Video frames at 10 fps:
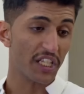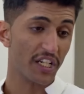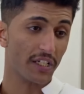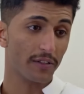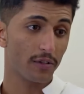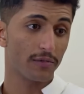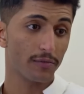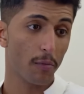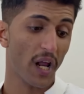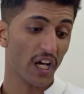تدري
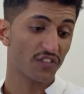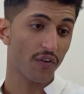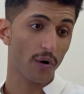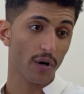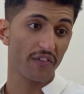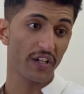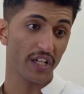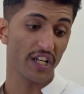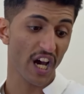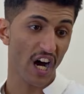وبالعكس فخورة
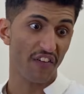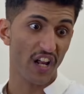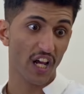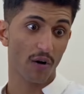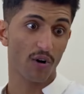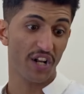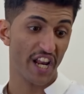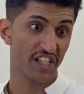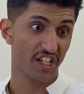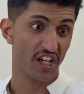فيني إني أخاف عليك وأكون
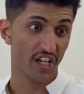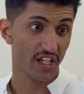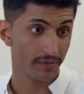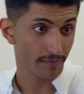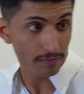حريص عليك